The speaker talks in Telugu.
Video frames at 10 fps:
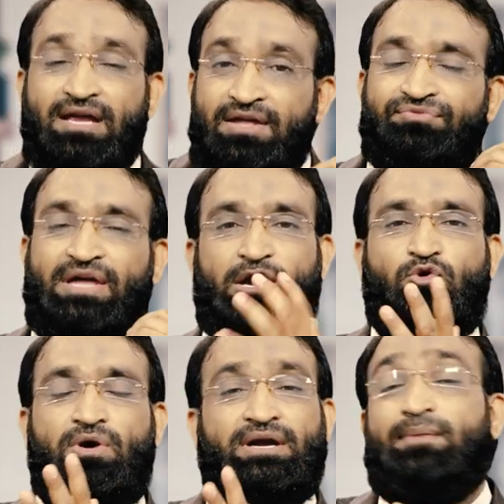ఇంత
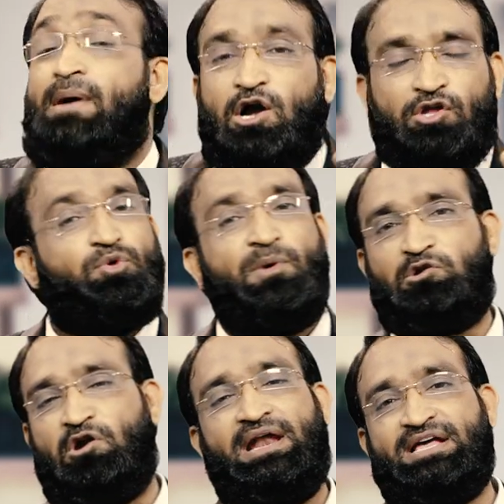ఎక్కువ అంటే మాకు
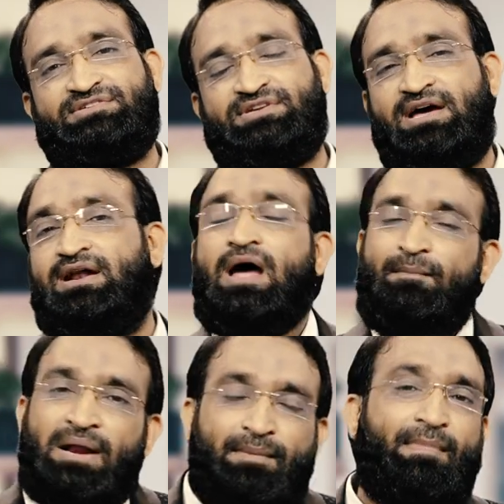అందుబాటులో లేదు సార్
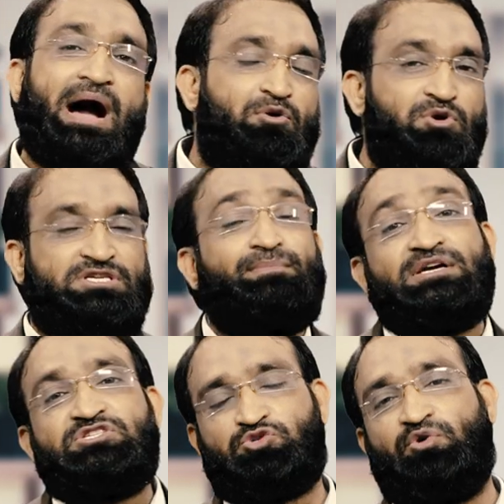మరి మా కోసం
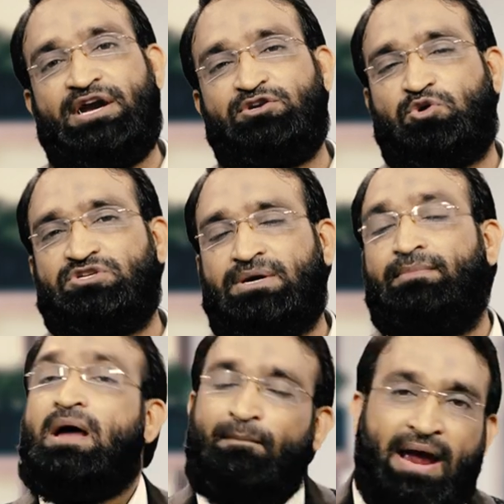మా స్టూడెంట్స్ కోసం
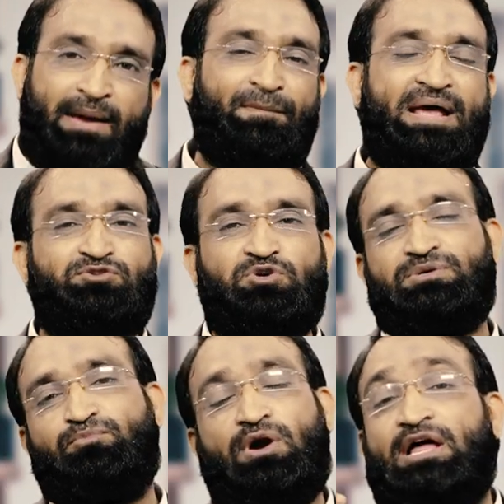మా ఎంప్లాయీస్
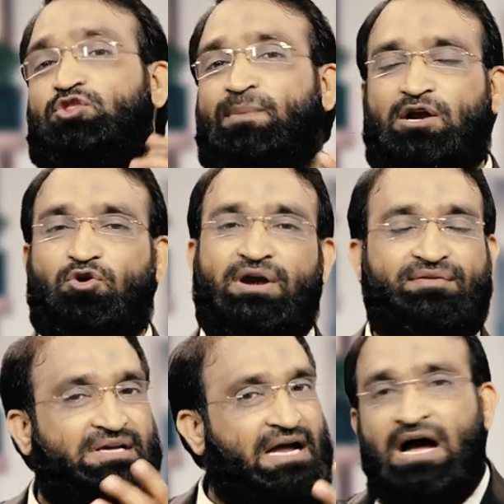కోసం కూడా అందుబాటులో ఉండే
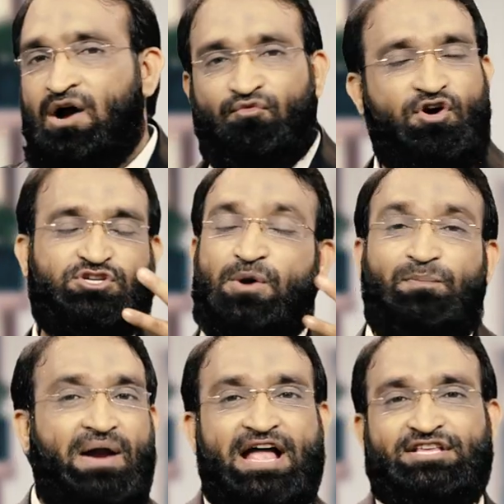విధంగా వర్క్షాప్
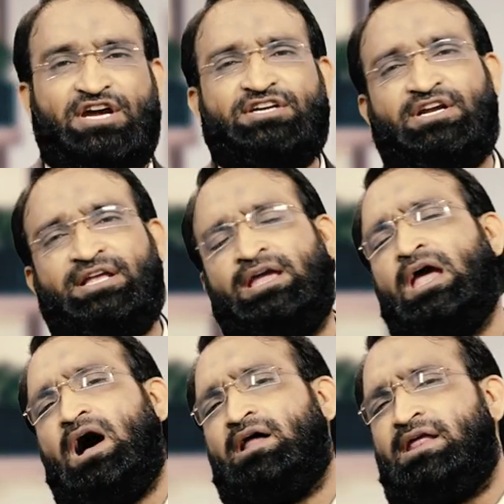ప్లాన్ చేయండి అని
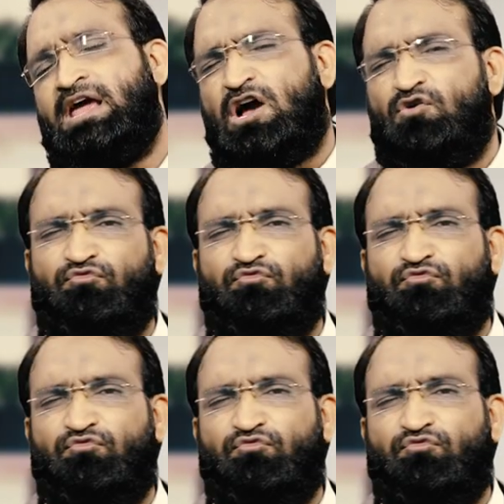అనేక